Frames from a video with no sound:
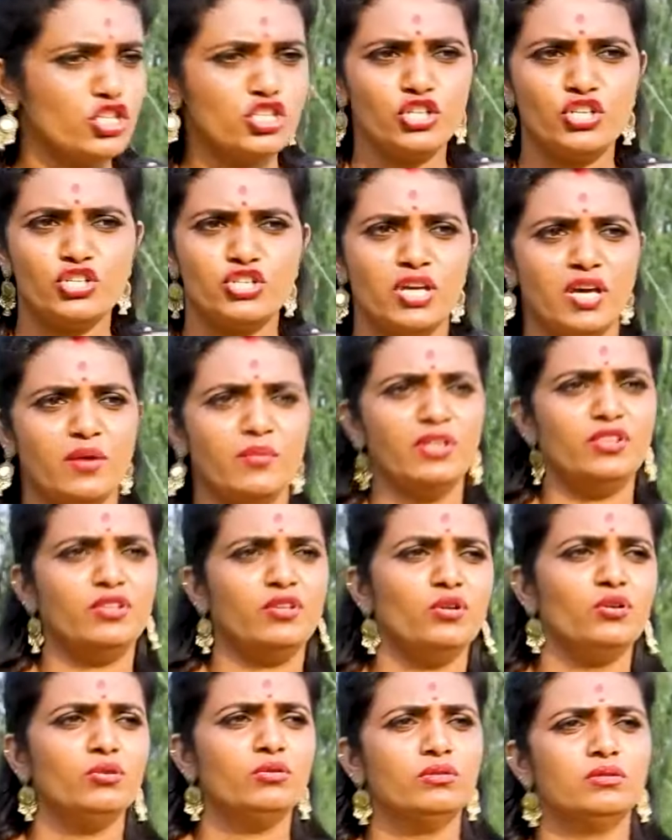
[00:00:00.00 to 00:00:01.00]
చిన్న చిన్న
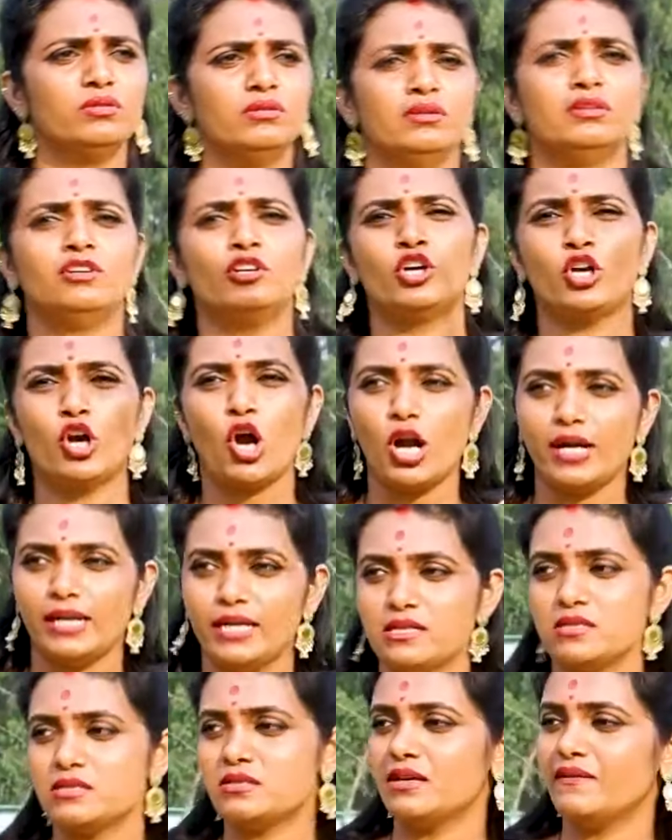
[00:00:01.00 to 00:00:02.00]
చేమంతులు
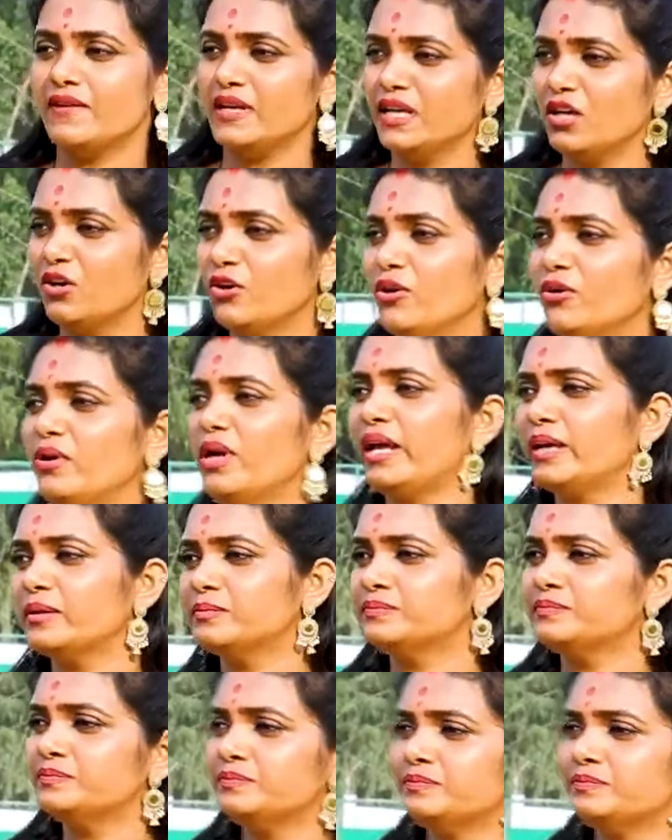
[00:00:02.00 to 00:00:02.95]
క్రాటన్స్ అవన్నీ కూడా ఉన్నాయి